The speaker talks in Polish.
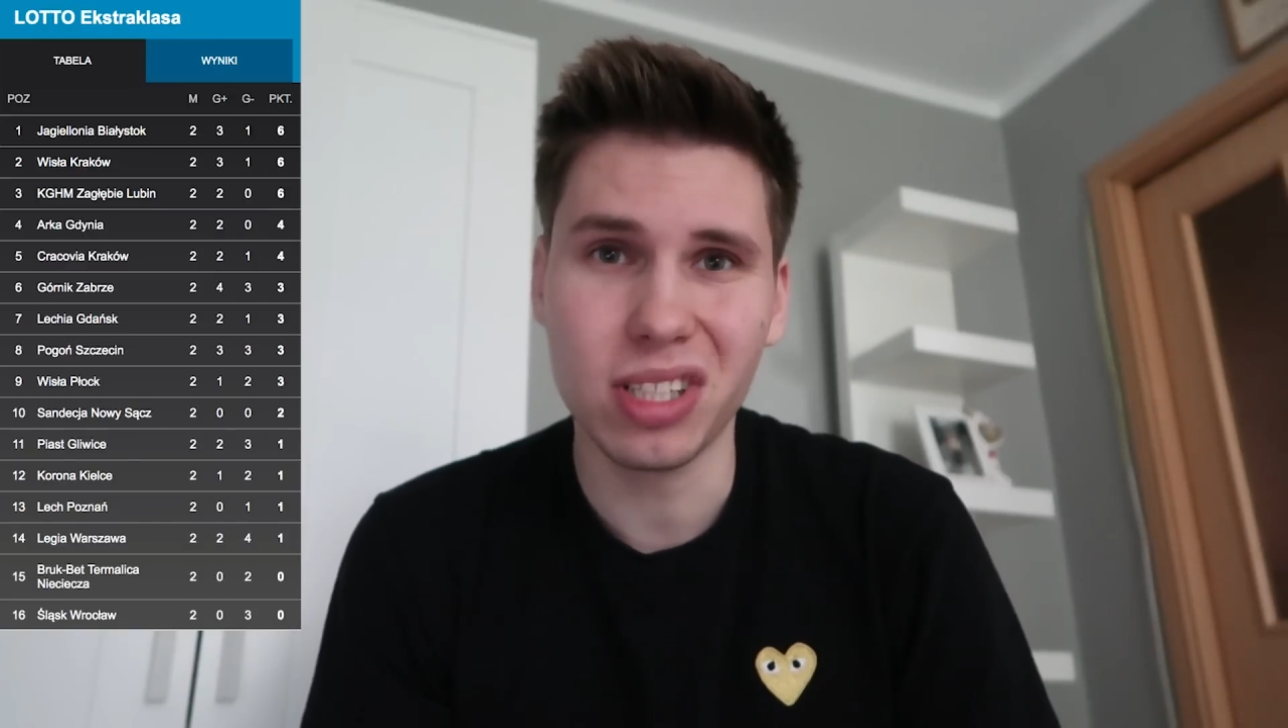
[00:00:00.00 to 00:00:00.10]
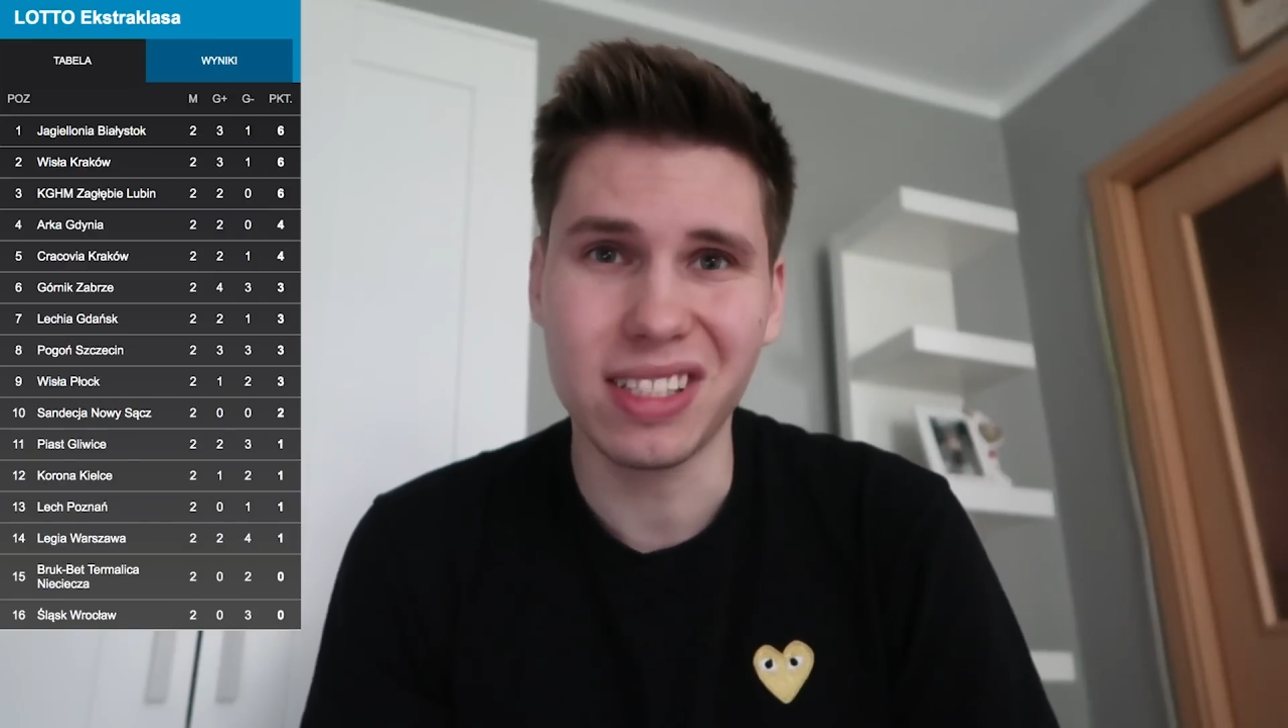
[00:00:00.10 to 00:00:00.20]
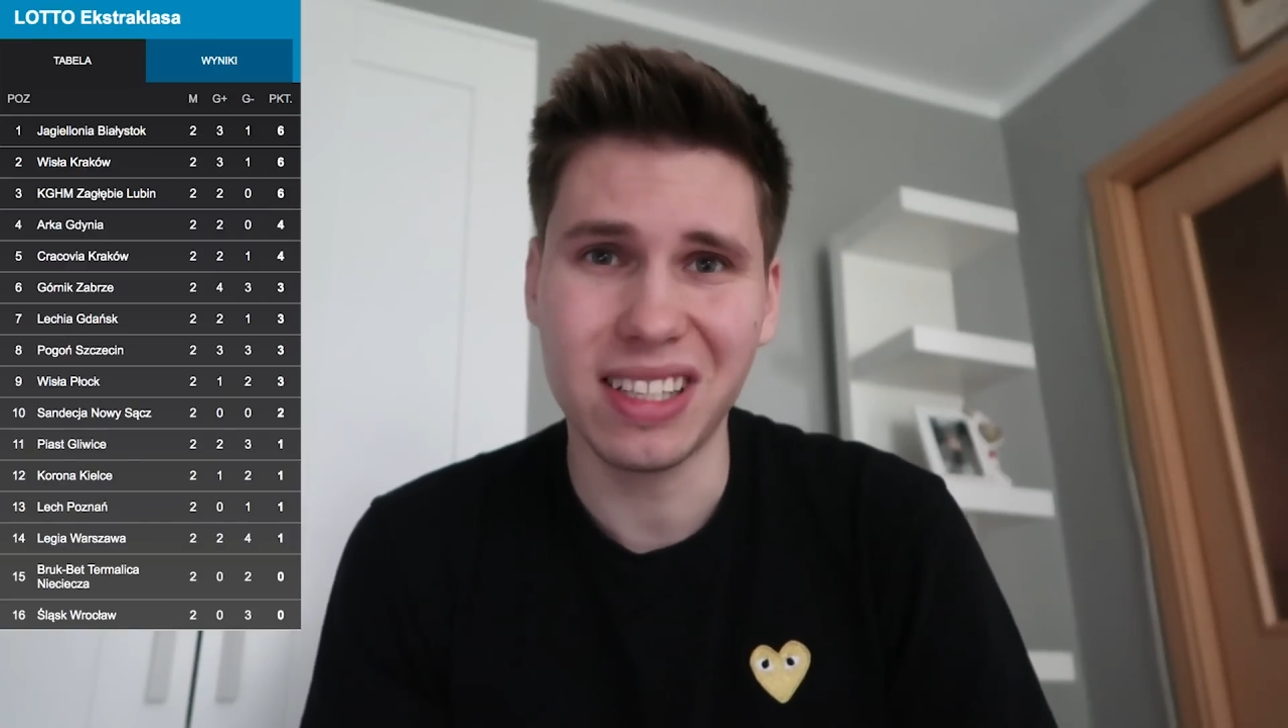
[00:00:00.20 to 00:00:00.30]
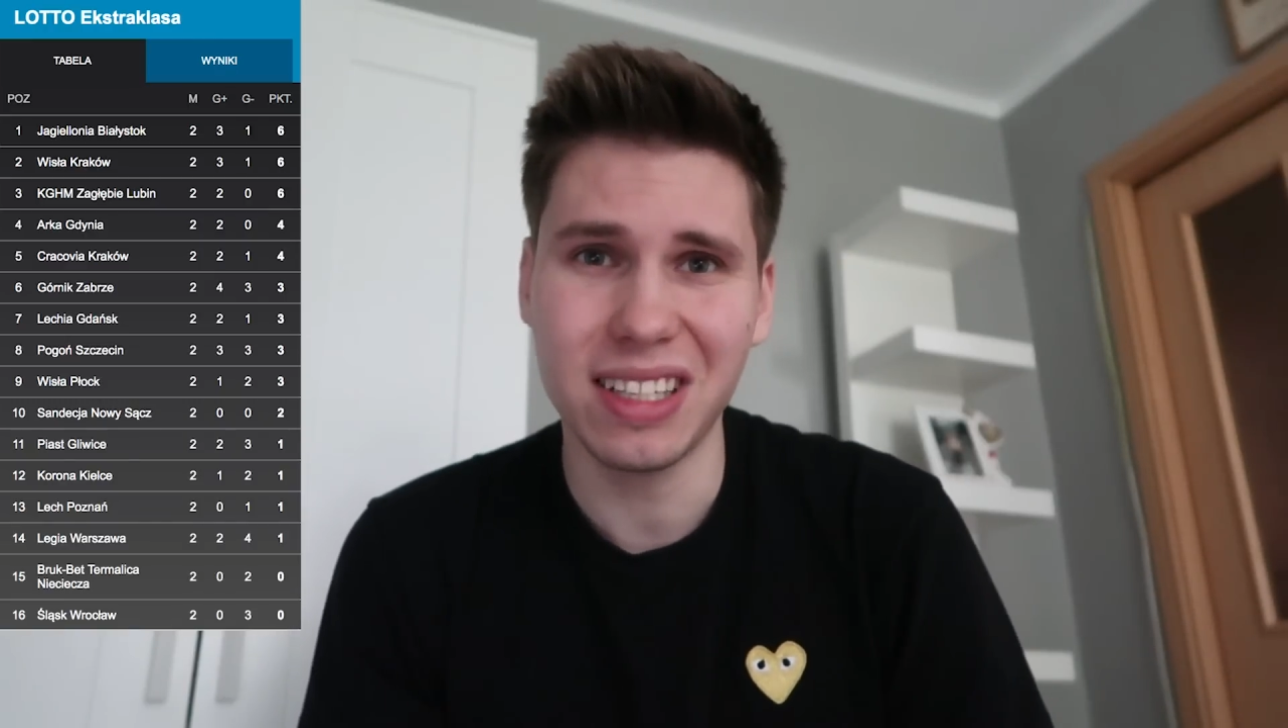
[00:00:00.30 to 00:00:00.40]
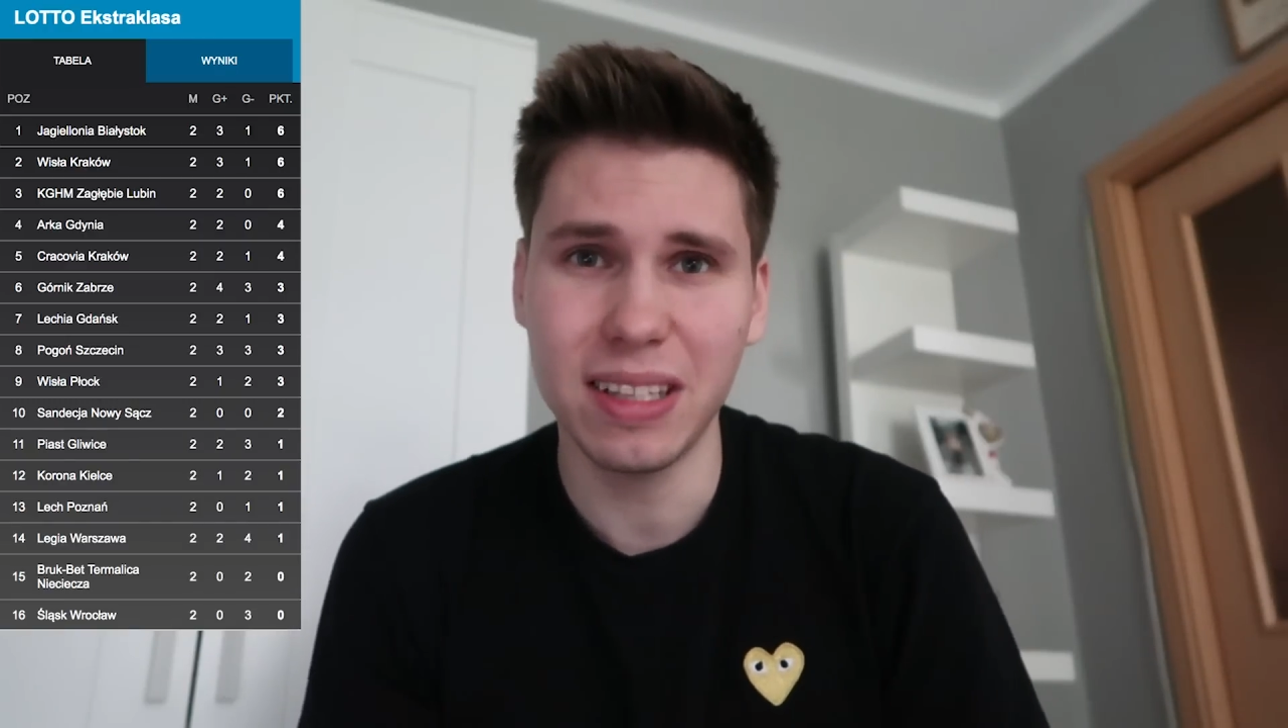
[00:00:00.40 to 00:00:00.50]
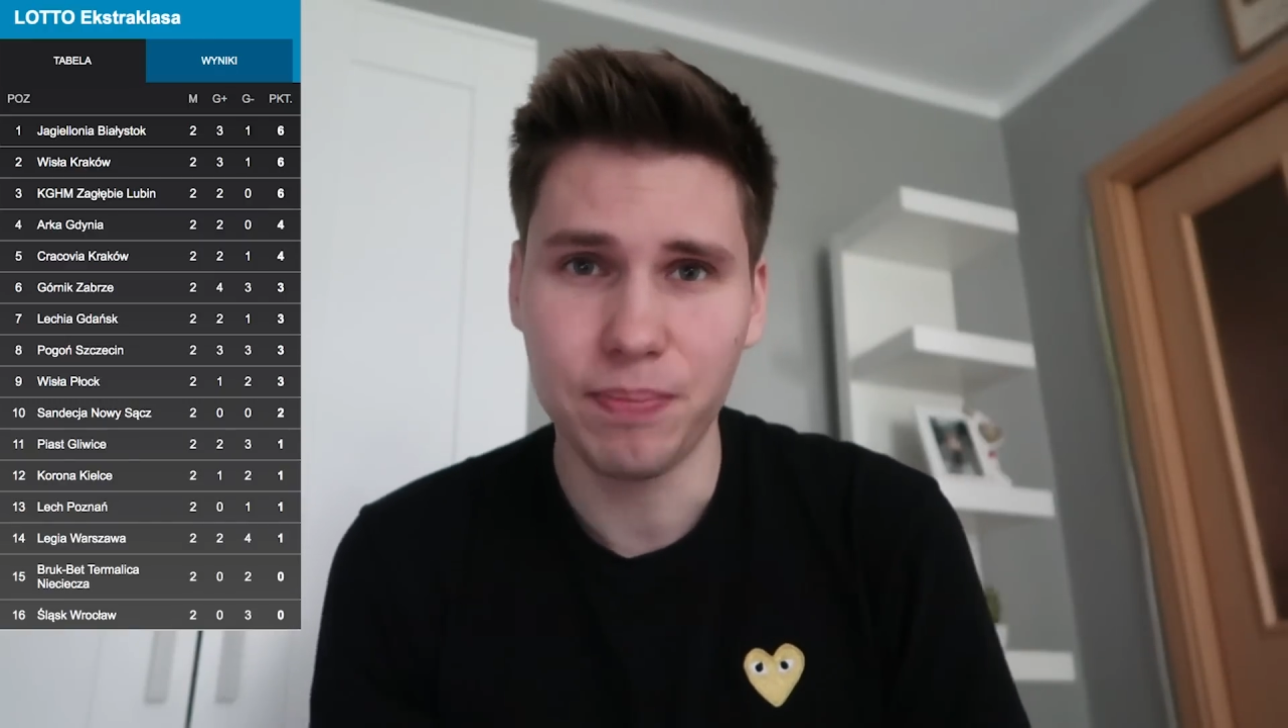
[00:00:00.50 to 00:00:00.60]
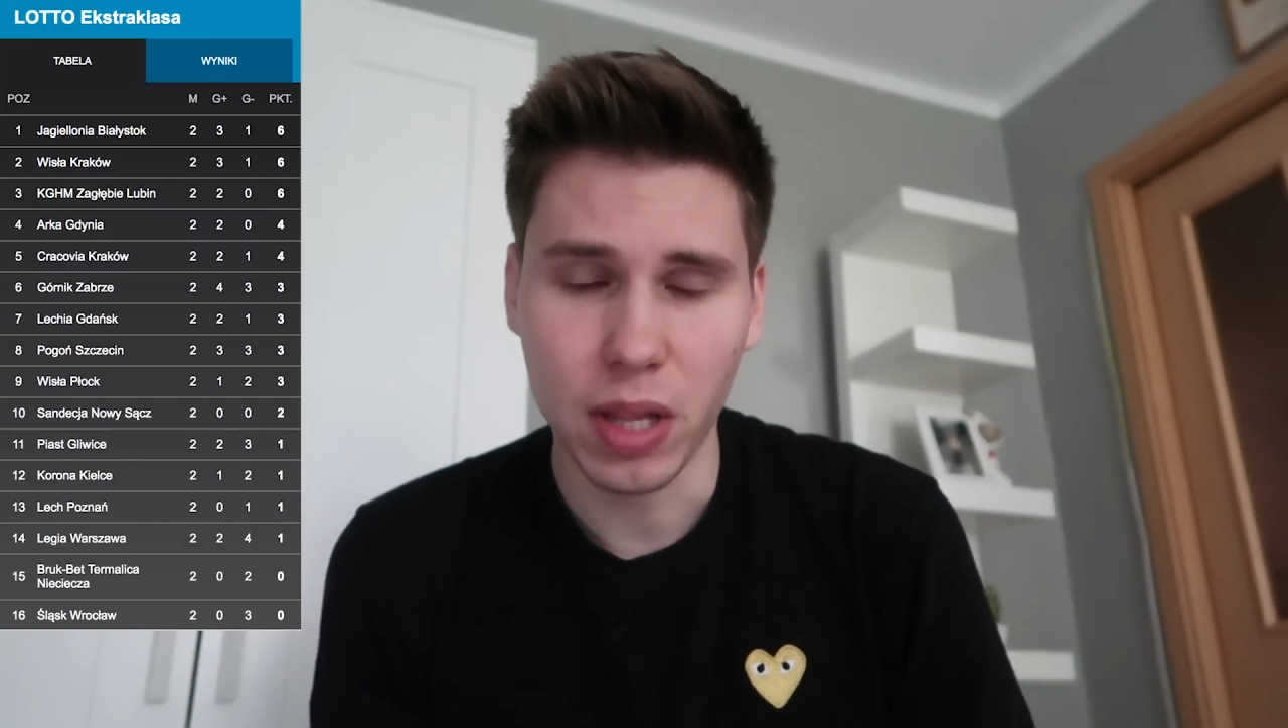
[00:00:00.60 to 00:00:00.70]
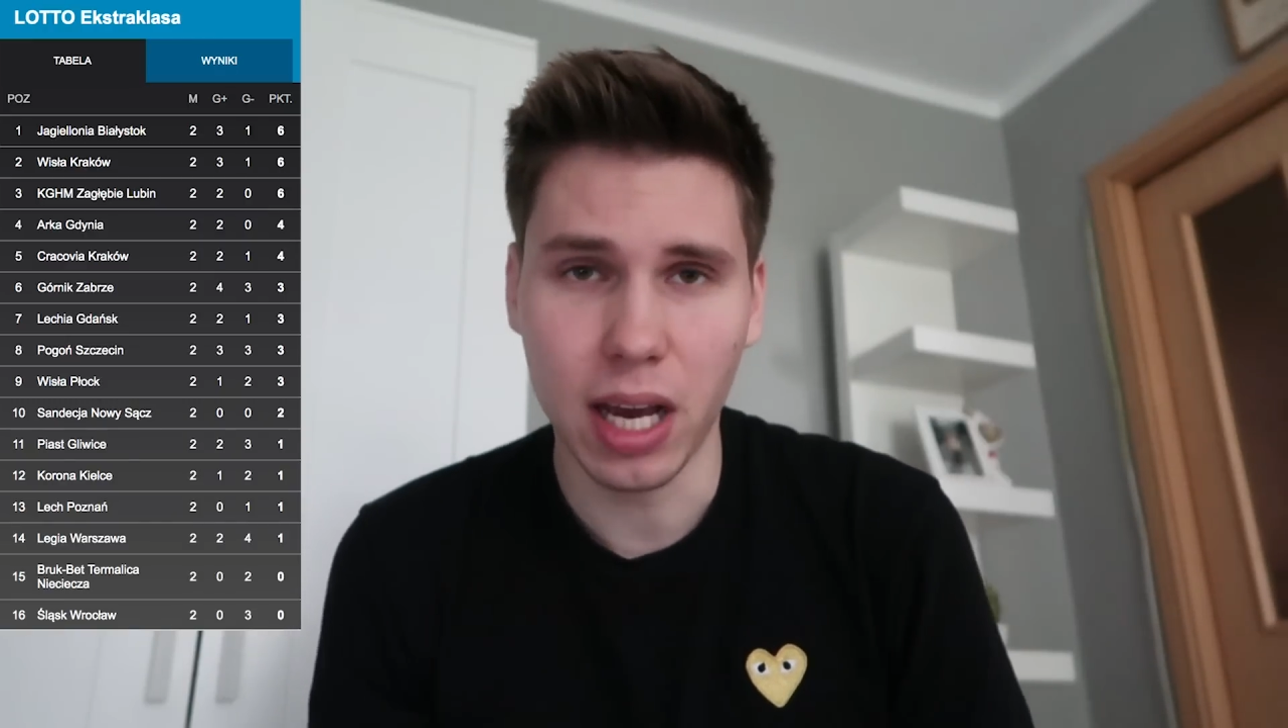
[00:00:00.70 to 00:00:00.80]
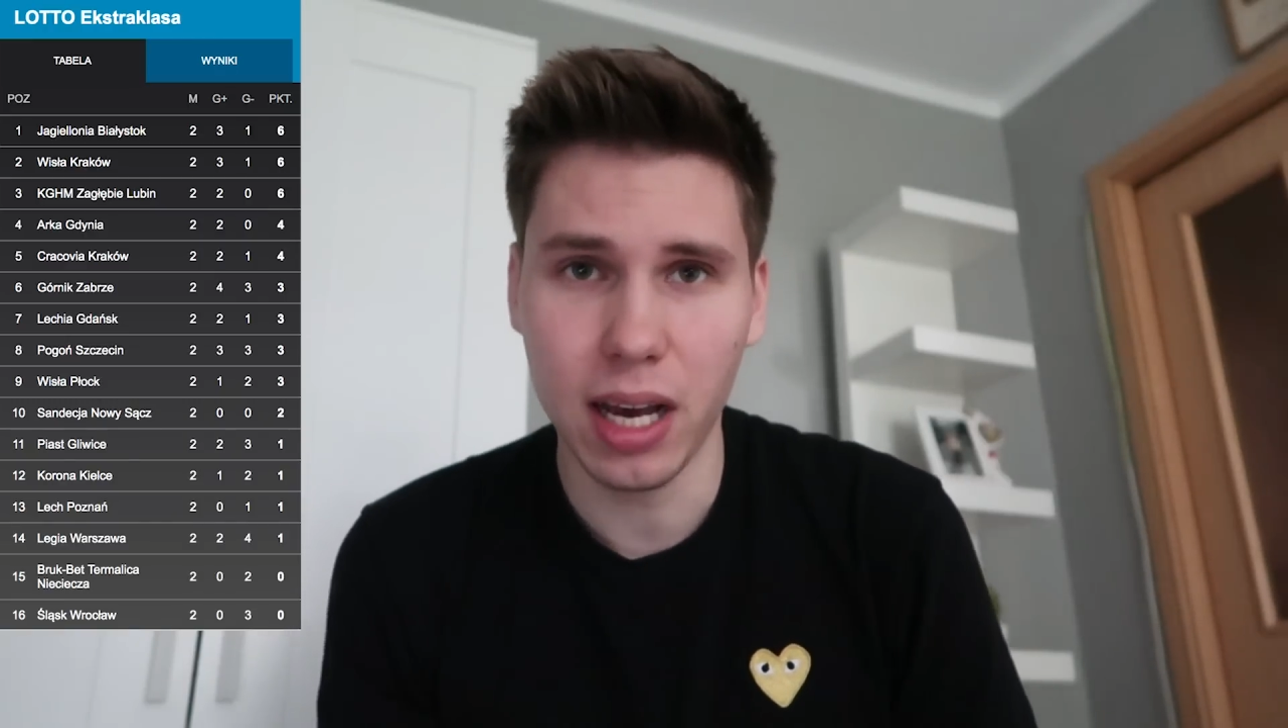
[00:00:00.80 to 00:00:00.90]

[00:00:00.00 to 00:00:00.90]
z tej serii,